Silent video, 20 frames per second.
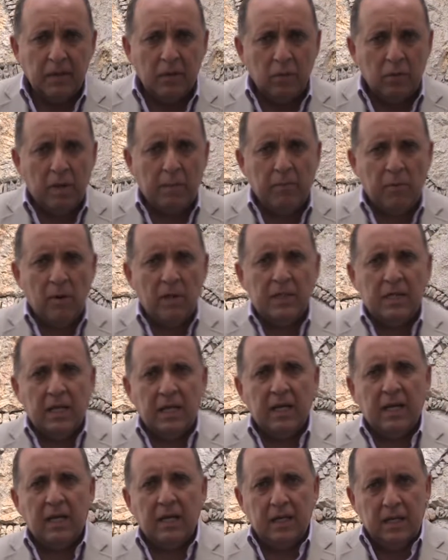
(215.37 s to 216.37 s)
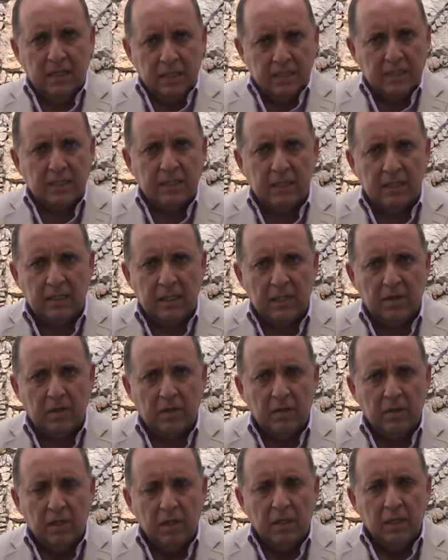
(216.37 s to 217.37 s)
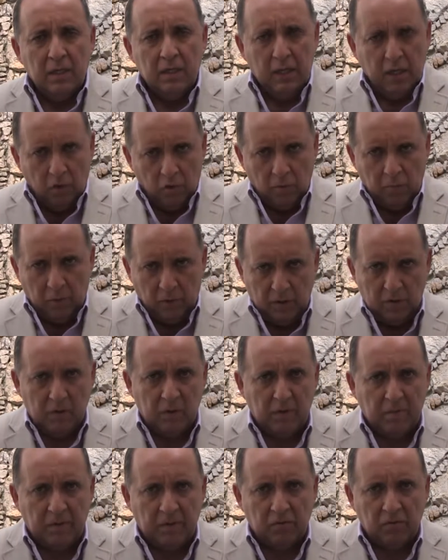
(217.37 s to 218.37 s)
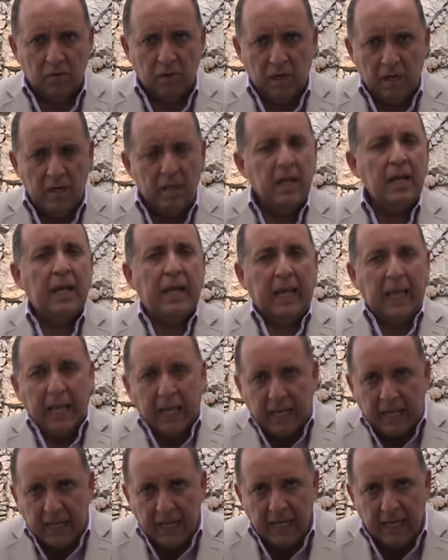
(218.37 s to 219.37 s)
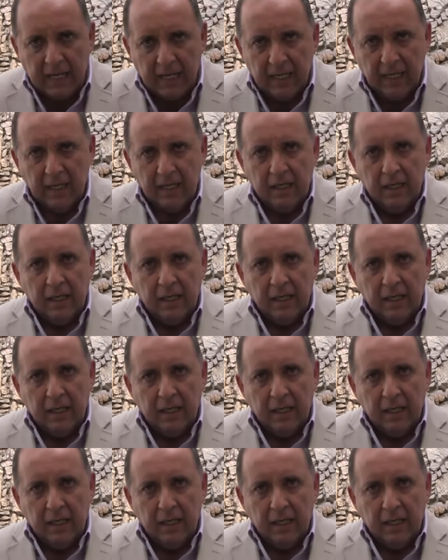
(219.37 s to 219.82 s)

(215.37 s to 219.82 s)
una política en ese sentido de incorporación de personal que rija